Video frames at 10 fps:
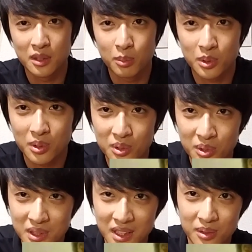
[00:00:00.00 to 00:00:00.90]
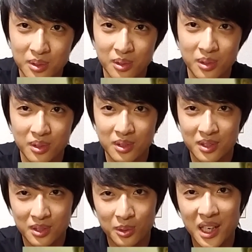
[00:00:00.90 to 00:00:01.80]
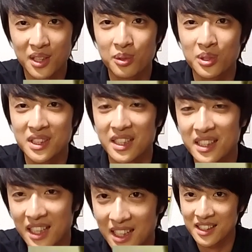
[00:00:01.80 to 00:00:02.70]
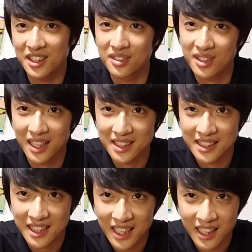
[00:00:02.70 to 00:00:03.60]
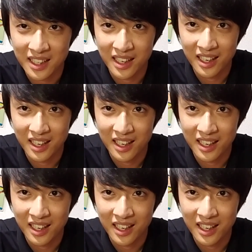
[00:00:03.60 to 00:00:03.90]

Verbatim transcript: 僕童貞をこう、動画に残していきたていう感じで、